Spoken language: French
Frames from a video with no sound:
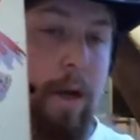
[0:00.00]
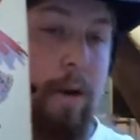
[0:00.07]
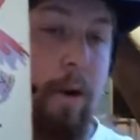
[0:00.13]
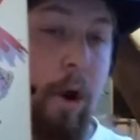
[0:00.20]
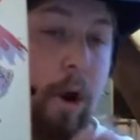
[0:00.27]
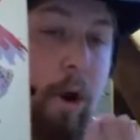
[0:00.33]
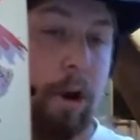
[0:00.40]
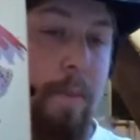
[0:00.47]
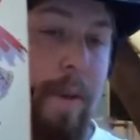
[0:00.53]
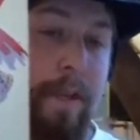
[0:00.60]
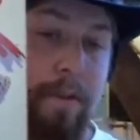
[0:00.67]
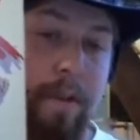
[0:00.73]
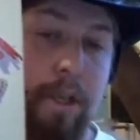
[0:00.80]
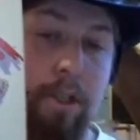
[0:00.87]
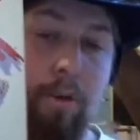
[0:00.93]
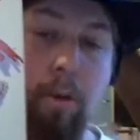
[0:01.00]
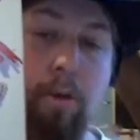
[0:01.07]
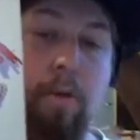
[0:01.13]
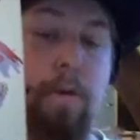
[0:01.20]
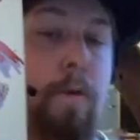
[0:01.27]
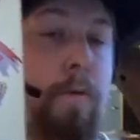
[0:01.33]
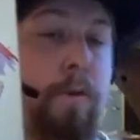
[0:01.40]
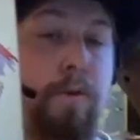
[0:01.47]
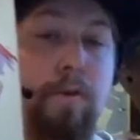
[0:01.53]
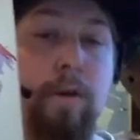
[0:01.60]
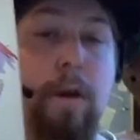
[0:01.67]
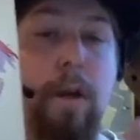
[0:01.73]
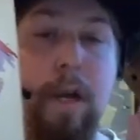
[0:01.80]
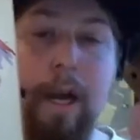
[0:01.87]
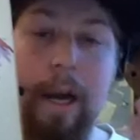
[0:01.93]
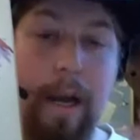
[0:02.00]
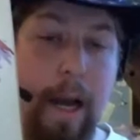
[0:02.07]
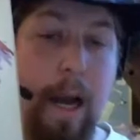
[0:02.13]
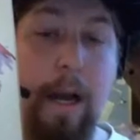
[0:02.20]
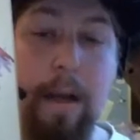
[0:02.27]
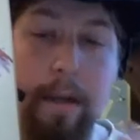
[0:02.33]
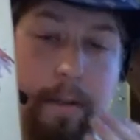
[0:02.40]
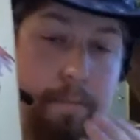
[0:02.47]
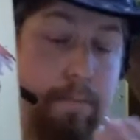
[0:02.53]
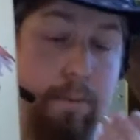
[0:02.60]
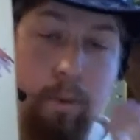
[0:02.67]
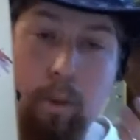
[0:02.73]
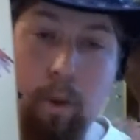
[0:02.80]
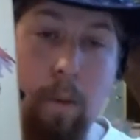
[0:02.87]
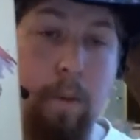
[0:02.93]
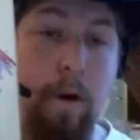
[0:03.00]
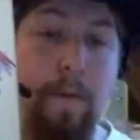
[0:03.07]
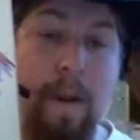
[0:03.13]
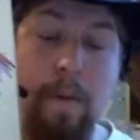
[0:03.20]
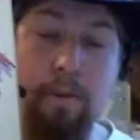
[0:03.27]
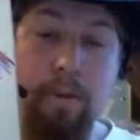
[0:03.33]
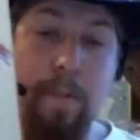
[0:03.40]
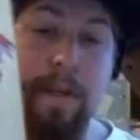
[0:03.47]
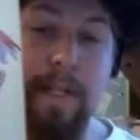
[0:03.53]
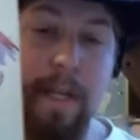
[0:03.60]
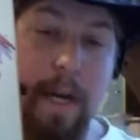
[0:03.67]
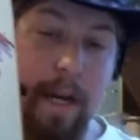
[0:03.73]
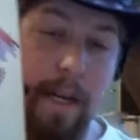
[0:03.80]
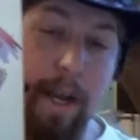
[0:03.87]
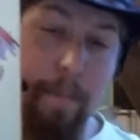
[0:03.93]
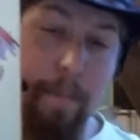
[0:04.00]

on comprend pourquoi euh, les personnages se retrouvent dans le futur, là, on prend